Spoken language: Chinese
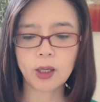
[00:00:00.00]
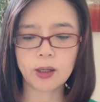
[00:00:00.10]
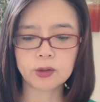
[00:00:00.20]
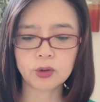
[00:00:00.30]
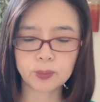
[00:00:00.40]

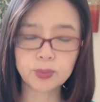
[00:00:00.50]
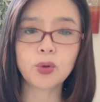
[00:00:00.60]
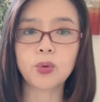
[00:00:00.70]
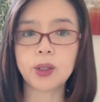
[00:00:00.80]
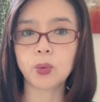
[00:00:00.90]
呃，就是不
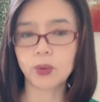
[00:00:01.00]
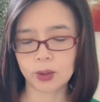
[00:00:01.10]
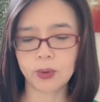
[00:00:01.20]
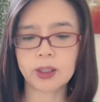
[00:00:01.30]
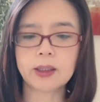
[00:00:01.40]
回，我也
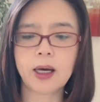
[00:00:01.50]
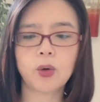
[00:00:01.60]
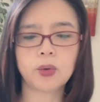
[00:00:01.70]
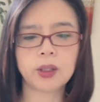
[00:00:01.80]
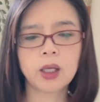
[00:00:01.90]
会给他
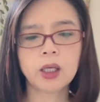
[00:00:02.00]
回。